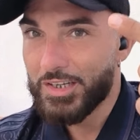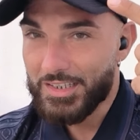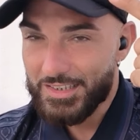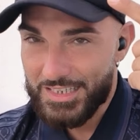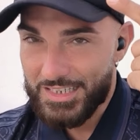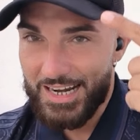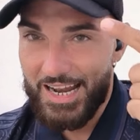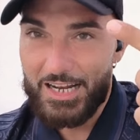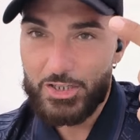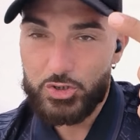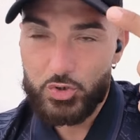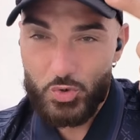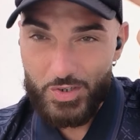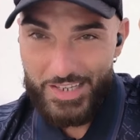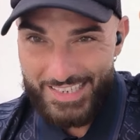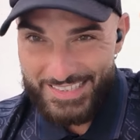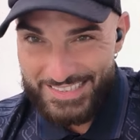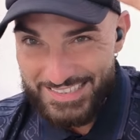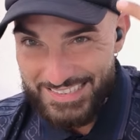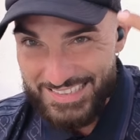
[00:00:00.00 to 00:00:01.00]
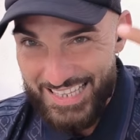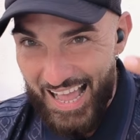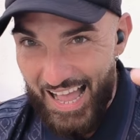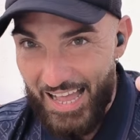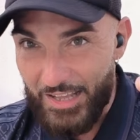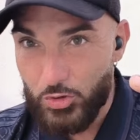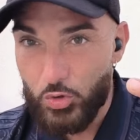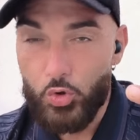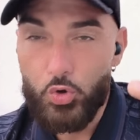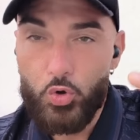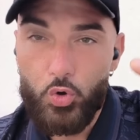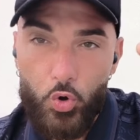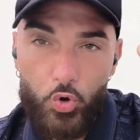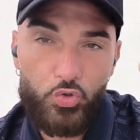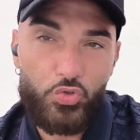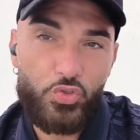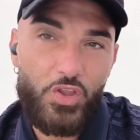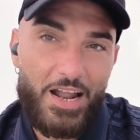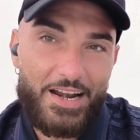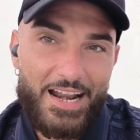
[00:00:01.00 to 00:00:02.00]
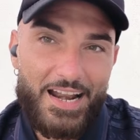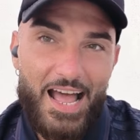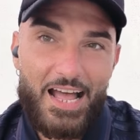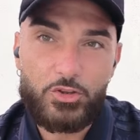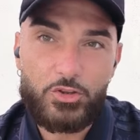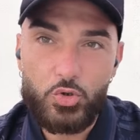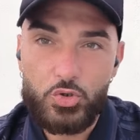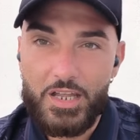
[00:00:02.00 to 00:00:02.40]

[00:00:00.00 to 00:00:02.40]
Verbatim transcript: tra l'altro è stato condannato